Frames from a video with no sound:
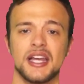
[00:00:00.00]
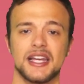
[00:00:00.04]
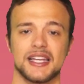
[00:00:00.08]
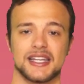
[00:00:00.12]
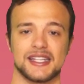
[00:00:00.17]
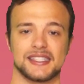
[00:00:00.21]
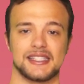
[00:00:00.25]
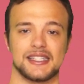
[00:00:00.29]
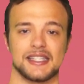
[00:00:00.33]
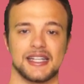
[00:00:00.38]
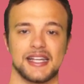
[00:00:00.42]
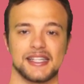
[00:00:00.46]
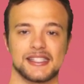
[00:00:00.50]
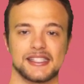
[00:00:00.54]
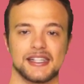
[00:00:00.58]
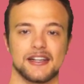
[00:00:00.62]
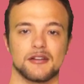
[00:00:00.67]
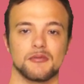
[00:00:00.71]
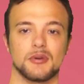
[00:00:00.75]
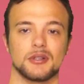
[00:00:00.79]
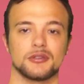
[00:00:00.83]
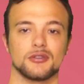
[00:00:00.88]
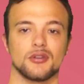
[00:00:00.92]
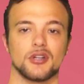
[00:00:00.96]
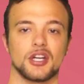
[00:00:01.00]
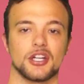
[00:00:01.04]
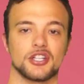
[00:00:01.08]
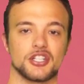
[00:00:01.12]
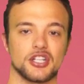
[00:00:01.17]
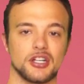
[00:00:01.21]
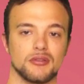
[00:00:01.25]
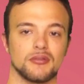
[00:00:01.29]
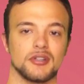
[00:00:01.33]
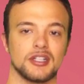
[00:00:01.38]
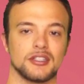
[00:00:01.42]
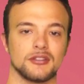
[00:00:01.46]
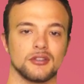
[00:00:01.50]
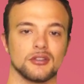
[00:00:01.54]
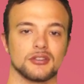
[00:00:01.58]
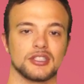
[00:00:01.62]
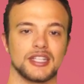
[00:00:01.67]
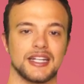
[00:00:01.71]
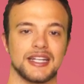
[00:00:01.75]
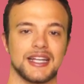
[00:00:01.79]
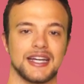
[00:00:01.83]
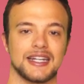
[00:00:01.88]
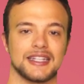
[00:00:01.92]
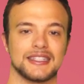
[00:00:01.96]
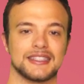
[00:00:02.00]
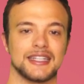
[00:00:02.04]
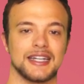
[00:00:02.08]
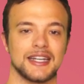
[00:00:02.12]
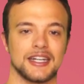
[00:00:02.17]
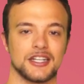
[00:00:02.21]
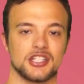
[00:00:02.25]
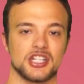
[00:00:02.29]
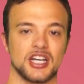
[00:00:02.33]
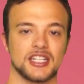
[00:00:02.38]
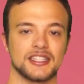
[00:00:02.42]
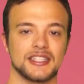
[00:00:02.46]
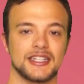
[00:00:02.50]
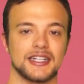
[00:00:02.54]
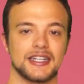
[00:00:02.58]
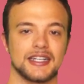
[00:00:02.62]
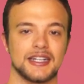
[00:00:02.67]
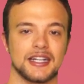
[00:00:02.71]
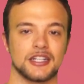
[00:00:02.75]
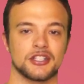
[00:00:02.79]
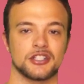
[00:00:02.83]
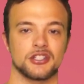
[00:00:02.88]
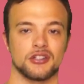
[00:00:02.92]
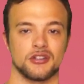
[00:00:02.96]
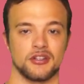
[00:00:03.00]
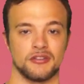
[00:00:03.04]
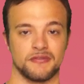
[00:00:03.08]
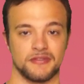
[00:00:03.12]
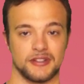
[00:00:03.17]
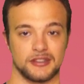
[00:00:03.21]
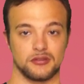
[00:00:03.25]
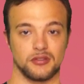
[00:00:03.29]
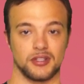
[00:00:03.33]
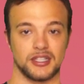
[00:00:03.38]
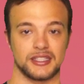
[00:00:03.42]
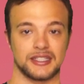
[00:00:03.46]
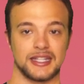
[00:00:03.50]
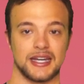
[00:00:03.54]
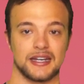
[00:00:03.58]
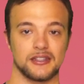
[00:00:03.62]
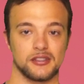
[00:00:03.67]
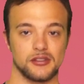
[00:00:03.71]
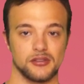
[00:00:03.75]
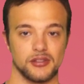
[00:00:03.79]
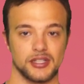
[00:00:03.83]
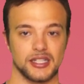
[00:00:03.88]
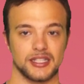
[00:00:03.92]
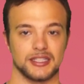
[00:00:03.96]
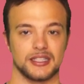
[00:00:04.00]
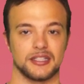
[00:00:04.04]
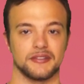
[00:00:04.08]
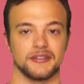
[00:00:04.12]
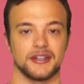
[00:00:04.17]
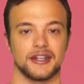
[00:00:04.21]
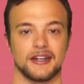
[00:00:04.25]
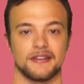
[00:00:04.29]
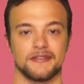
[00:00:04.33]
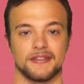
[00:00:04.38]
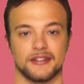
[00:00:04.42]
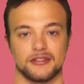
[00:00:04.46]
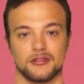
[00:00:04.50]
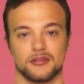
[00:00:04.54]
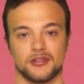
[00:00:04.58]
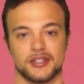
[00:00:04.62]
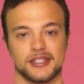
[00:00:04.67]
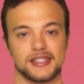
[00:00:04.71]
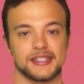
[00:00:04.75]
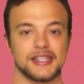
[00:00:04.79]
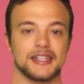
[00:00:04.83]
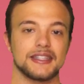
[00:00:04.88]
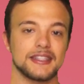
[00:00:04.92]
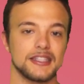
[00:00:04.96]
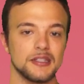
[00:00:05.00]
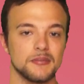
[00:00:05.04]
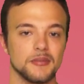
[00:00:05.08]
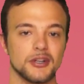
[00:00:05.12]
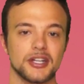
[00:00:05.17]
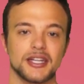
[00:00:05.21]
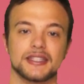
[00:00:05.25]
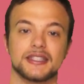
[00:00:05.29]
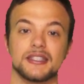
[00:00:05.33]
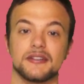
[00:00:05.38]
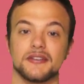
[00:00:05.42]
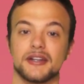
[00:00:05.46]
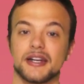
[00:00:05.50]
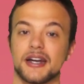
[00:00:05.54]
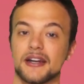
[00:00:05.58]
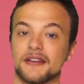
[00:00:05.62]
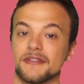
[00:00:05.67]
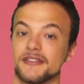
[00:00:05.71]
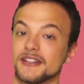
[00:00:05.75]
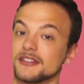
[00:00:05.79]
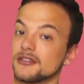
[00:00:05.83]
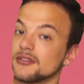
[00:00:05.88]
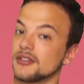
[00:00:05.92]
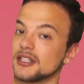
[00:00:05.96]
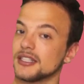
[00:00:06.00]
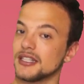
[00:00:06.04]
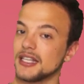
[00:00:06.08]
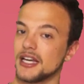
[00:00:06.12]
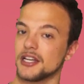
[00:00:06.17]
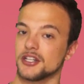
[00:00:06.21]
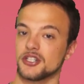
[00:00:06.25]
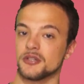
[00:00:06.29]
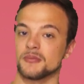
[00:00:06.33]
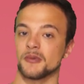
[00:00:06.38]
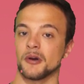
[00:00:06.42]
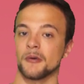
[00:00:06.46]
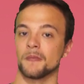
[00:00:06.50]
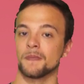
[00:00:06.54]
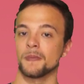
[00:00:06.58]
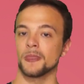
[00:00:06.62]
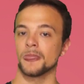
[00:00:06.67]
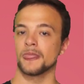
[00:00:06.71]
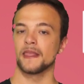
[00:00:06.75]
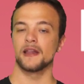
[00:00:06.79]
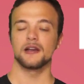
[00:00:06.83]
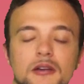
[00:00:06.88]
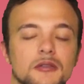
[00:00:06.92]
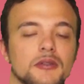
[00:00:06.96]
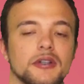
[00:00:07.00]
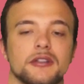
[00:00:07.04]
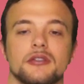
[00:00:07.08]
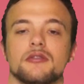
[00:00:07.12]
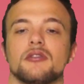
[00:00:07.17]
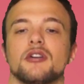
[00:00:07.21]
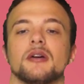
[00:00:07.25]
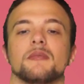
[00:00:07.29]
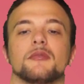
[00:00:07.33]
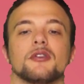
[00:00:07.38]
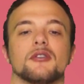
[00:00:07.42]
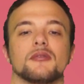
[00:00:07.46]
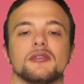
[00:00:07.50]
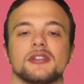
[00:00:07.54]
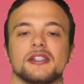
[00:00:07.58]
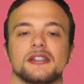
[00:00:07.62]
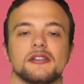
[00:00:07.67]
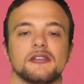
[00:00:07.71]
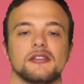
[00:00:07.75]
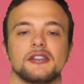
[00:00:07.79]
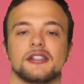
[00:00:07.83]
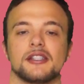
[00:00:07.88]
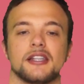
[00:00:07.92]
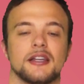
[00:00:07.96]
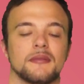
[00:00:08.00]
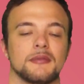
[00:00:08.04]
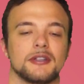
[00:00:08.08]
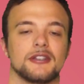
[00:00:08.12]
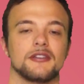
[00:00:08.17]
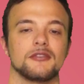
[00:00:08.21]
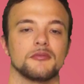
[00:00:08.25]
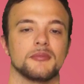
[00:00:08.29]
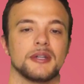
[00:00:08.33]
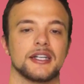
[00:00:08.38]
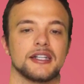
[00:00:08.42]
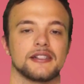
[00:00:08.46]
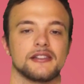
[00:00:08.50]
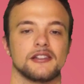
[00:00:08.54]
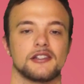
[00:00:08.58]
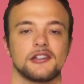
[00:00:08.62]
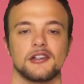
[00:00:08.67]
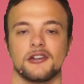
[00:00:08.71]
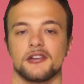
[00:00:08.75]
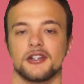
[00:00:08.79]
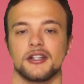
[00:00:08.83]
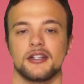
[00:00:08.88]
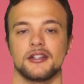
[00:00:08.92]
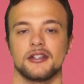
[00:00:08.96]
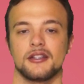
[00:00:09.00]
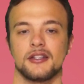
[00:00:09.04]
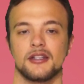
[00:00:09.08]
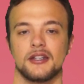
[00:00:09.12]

che si innesca quando le cellule endoteliali danneggiate rilasciano il fattore terzo, che attiverà il fattore settimo, che attiverà il fattore decimo. Quanto amo questo sistema di numerazione?